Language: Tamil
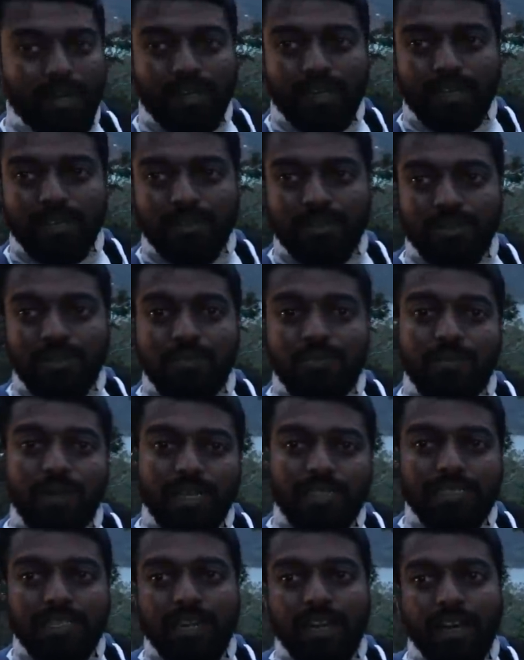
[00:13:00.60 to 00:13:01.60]
பார்க்குறது வந்து
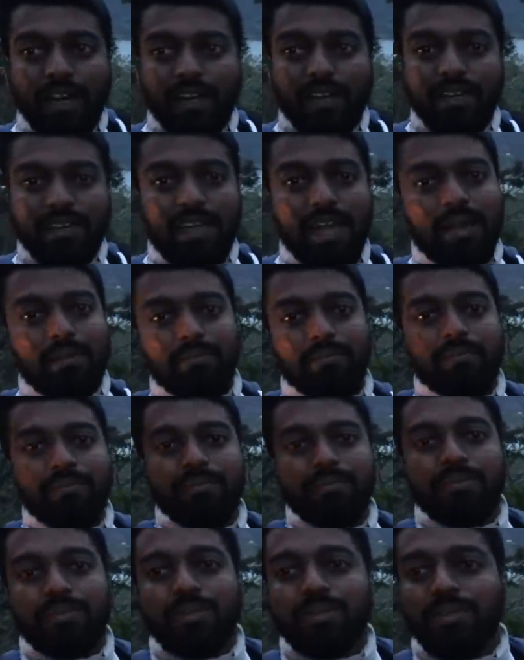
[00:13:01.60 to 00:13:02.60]
மஞ்சள் ஆறு டேம்
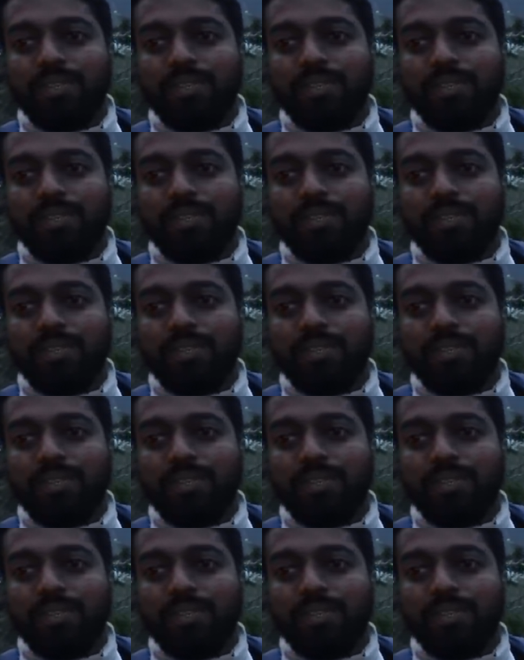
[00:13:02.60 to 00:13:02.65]
ஸோ